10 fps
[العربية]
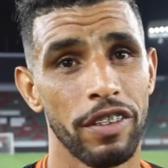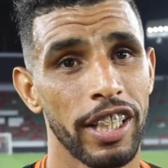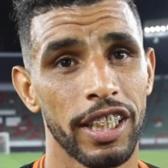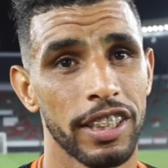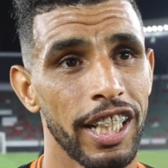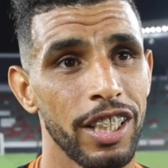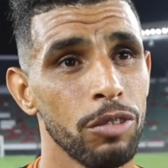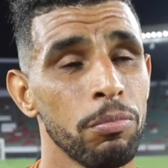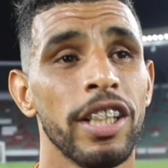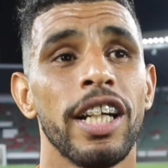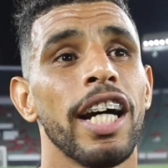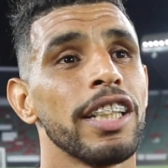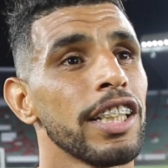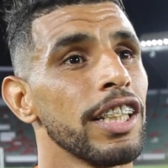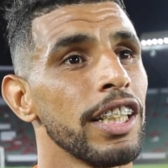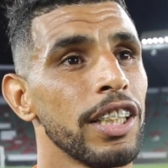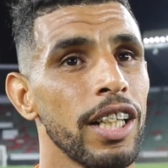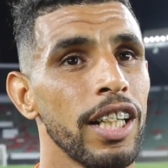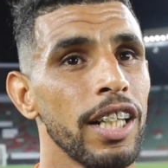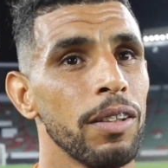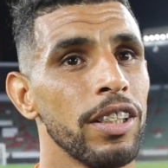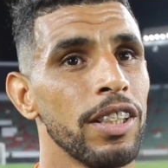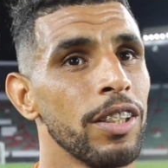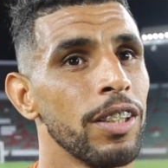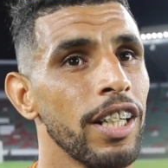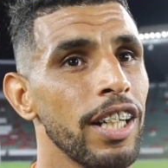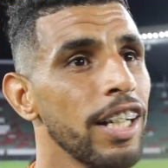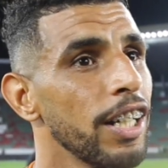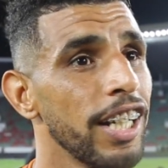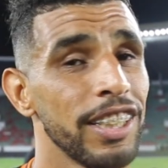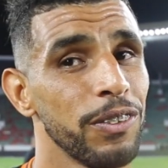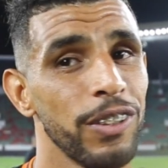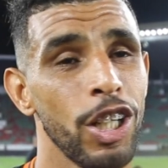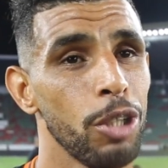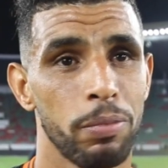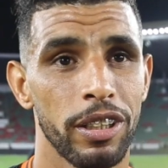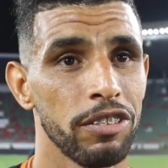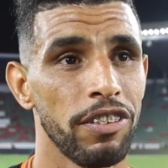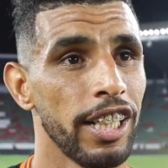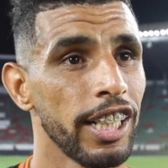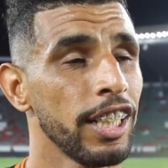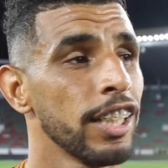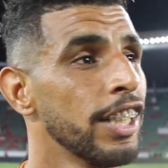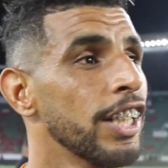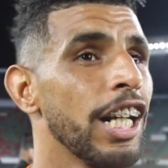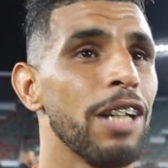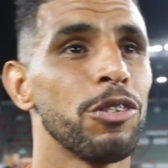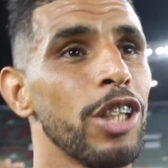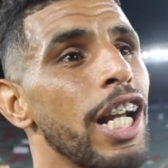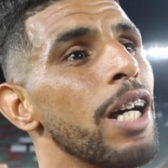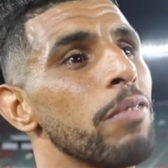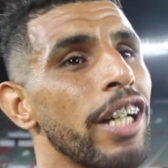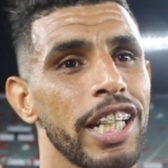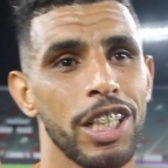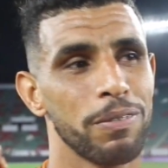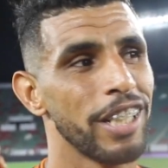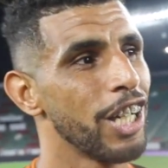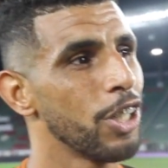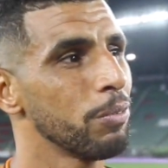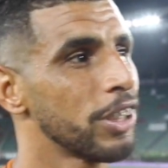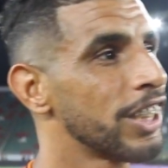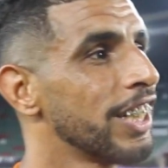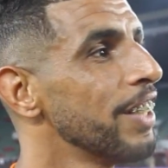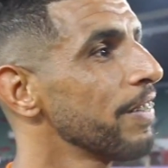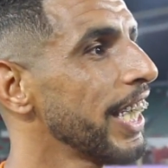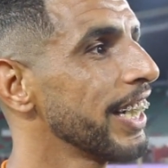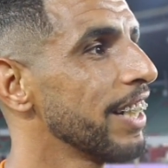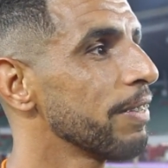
الفريق ديالهم هذا هذا آه، هذا هو الحب للفريق الحمد لله ما خيبناهمش بقينا